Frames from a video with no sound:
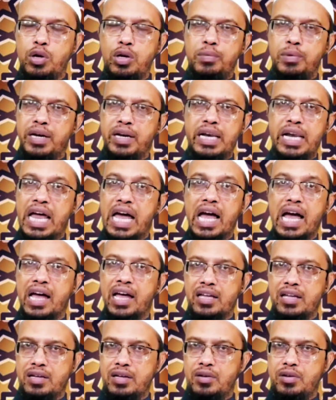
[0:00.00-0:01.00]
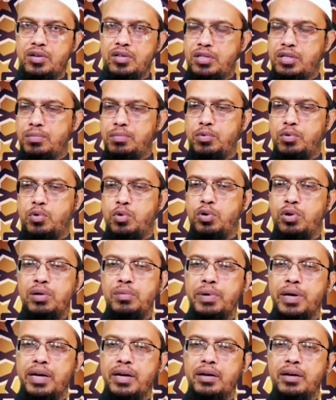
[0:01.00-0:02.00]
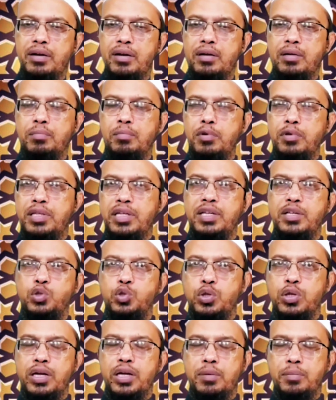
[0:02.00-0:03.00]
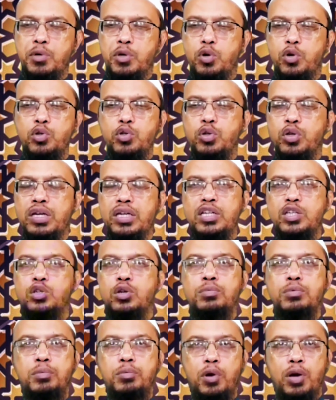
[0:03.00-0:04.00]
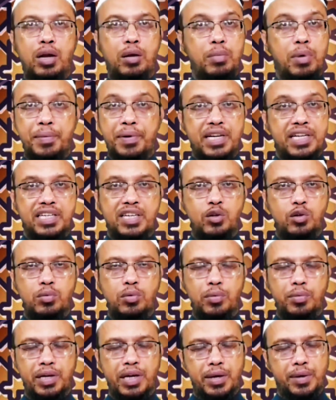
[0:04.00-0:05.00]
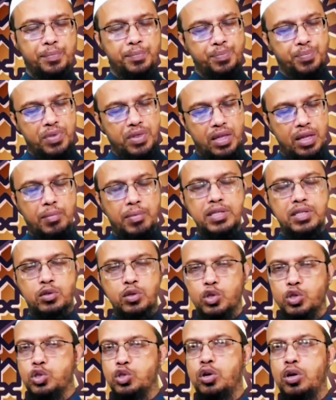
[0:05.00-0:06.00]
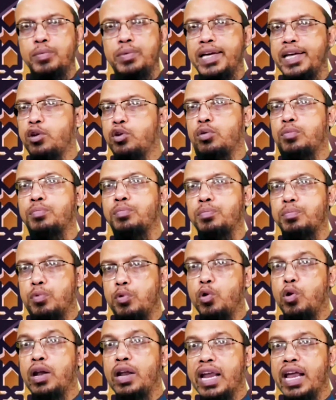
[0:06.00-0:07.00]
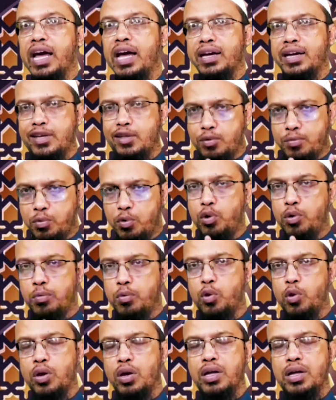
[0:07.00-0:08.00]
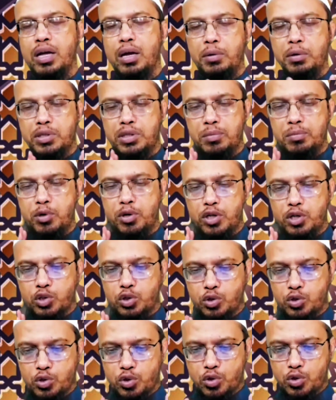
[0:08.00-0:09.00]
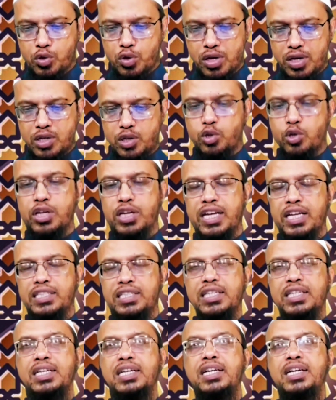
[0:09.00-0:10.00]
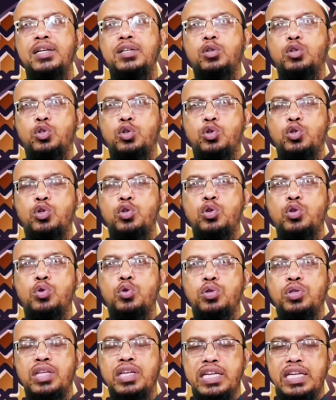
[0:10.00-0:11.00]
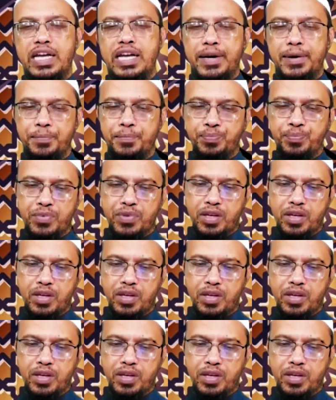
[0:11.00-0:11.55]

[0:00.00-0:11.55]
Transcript: হুলিমান না অতএব হুলিমান বলতে কিছু নাই আমি অনর্থক একটা শব্দ বললাম ব্যাপারটা সেরকম হবে না নামাজ নষ্ট হবে এরকম ভুল না কিন্তু ভুল ভুল এবং সে ভুলকে সংশোধন করাটা সঠিক আছে সংশোধন করতে গিয়ে